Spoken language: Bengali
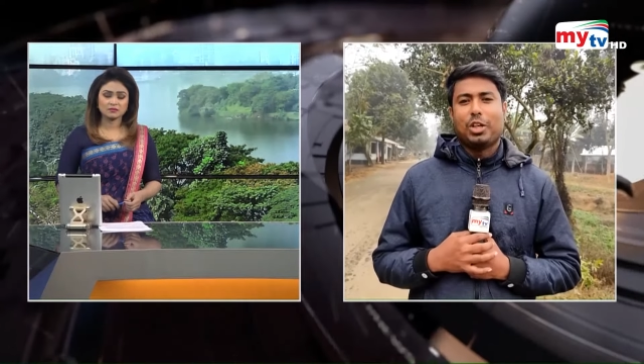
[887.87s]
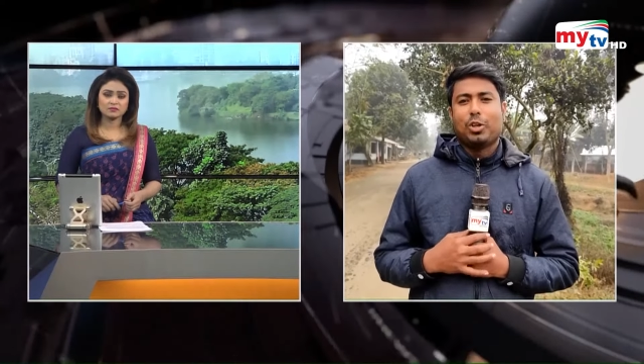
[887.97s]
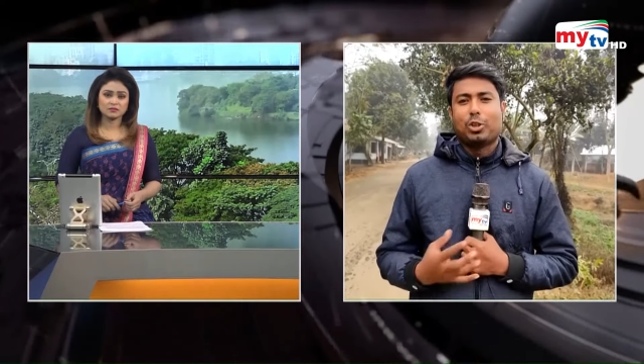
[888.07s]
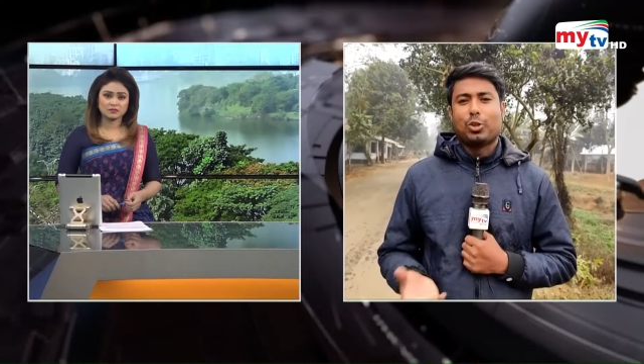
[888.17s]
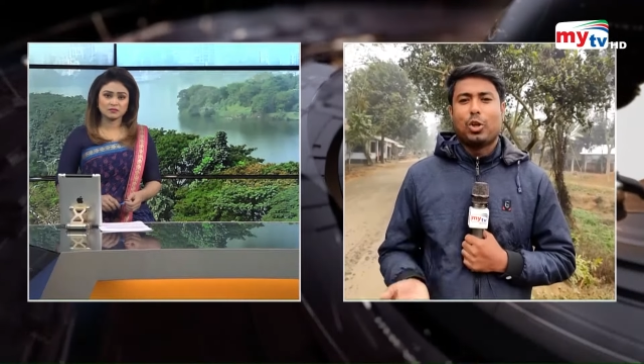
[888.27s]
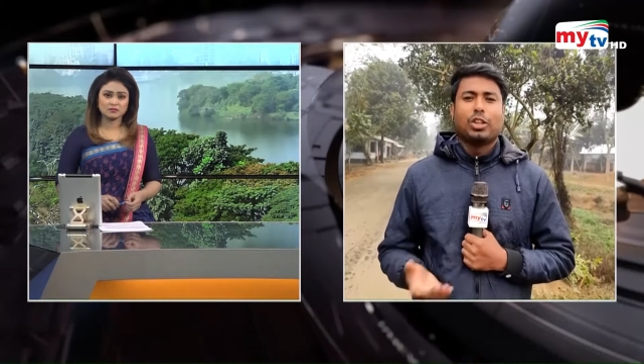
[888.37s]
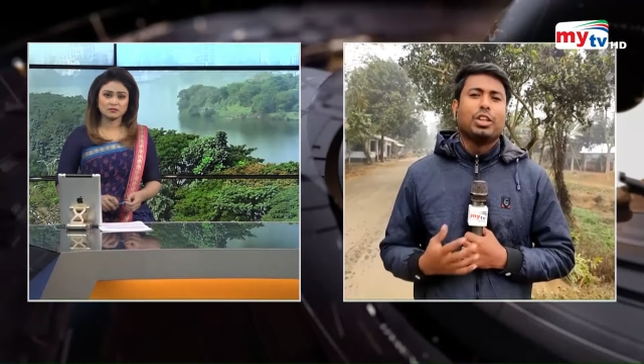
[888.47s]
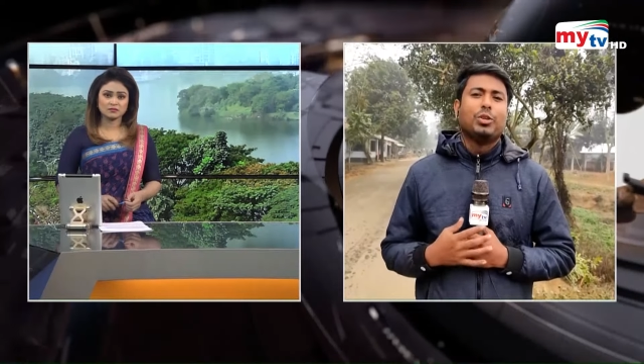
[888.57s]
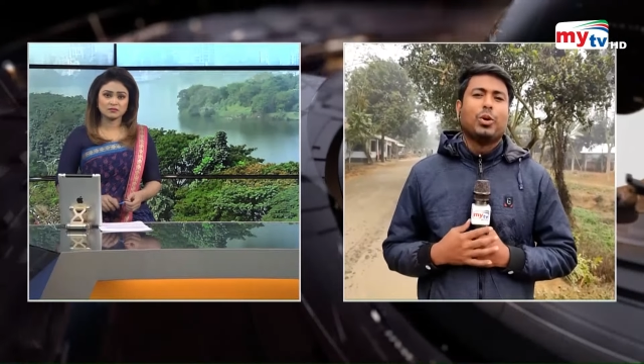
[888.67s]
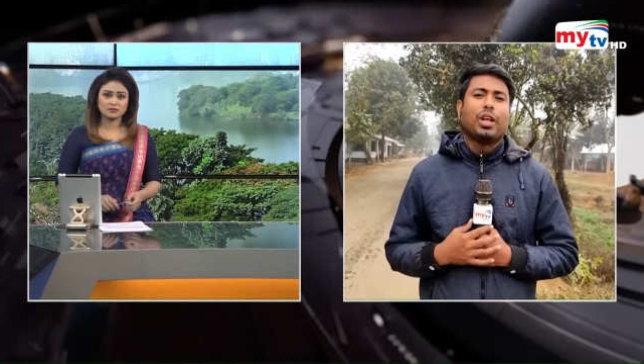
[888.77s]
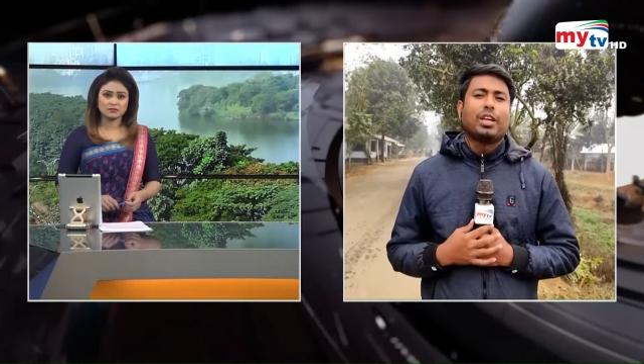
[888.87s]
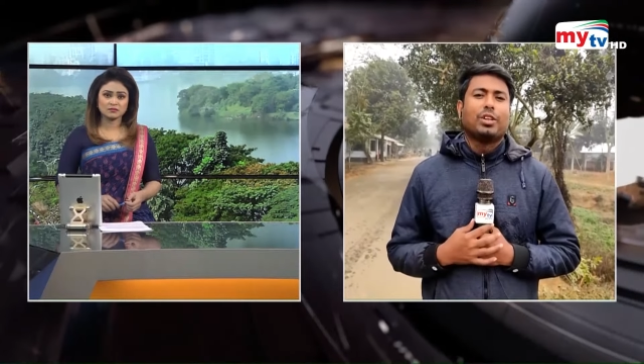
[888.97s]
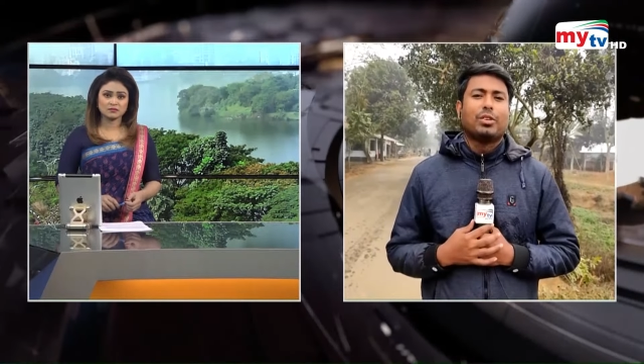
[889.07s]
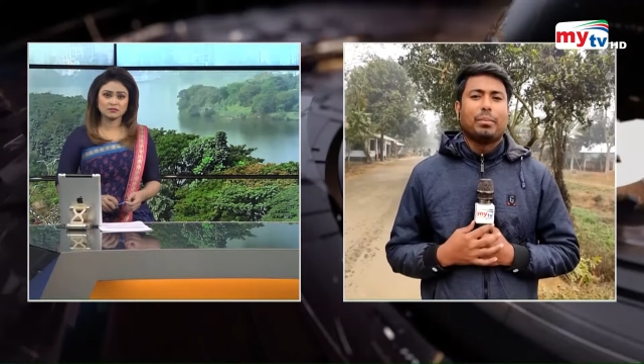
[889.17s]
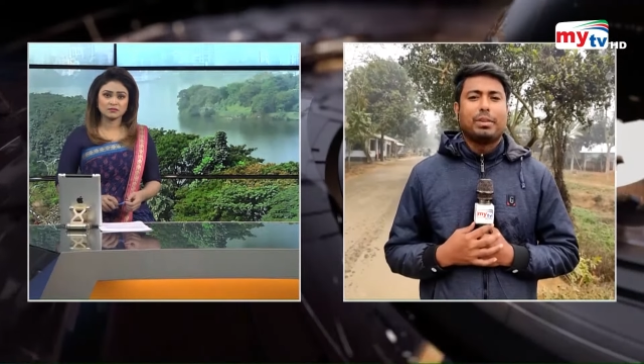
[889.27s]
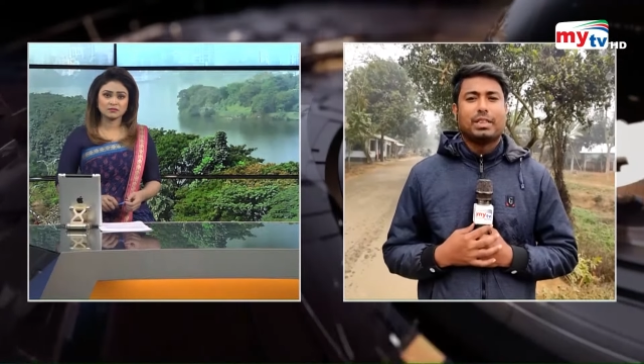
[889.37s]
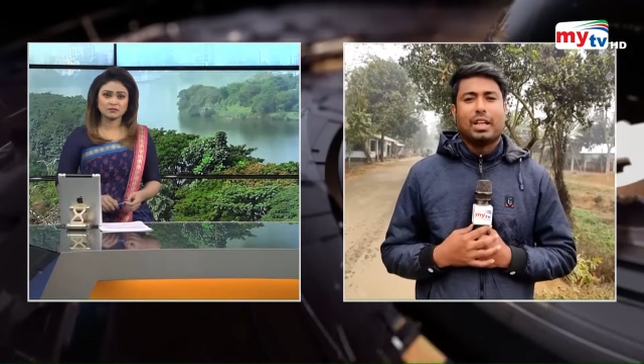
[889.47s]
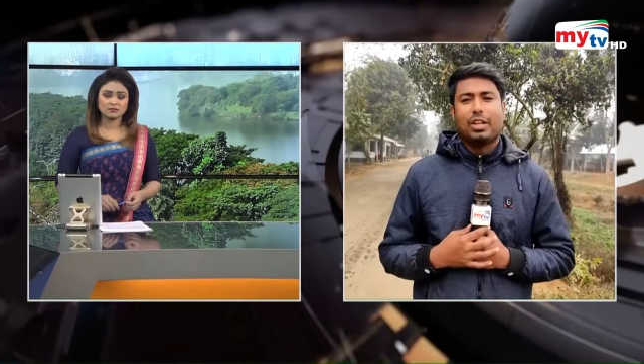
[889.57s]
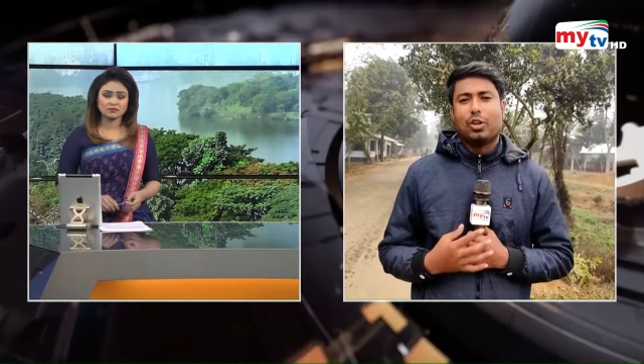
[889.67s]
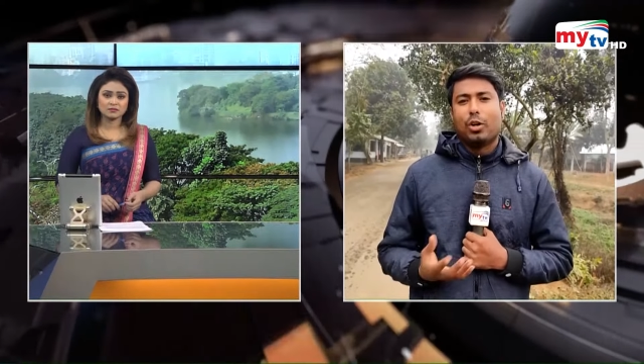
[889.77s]
গত কদিন ধরেই কিন্তু আপনি জানেন
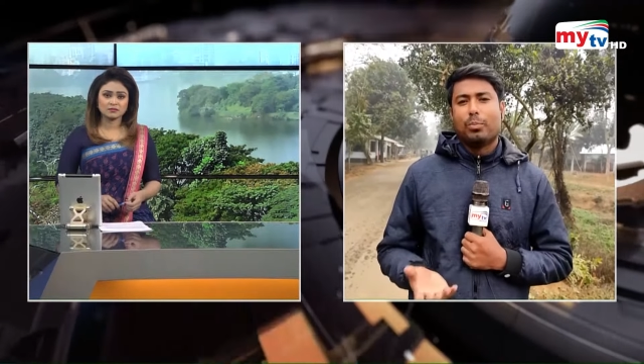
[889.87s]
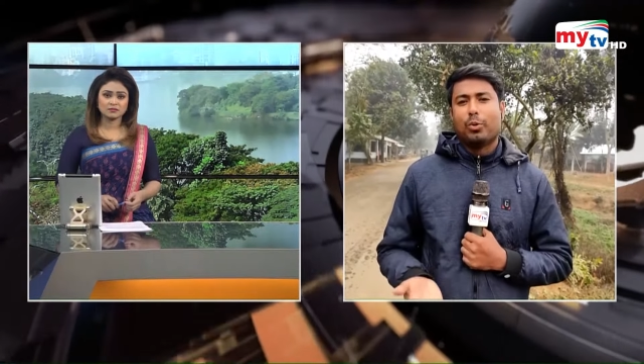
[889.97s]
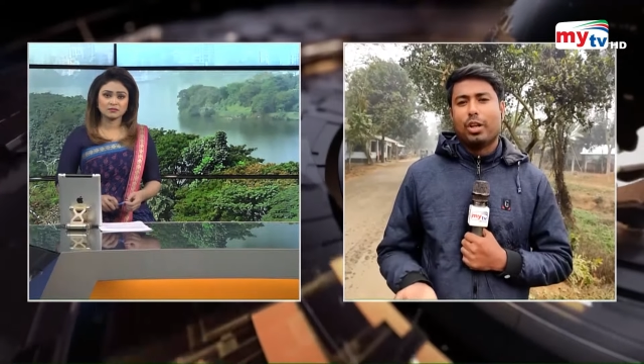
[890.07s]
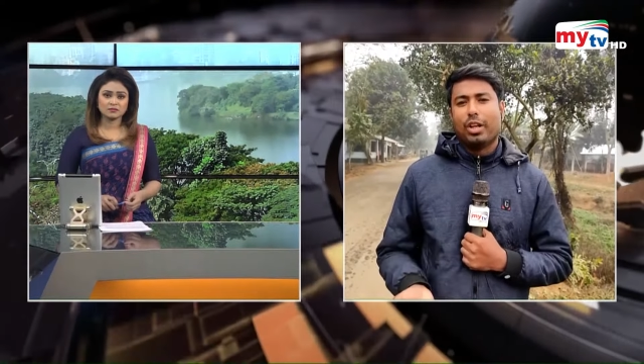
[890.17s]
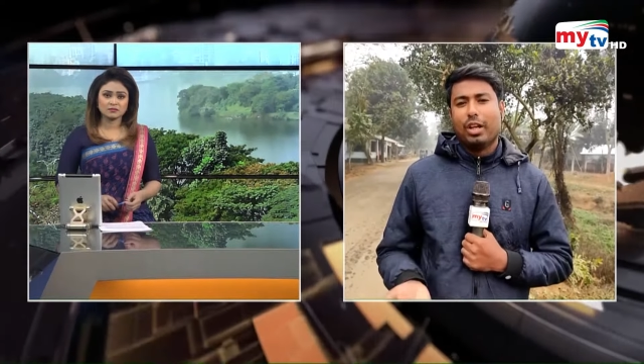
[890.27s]
রংপুরের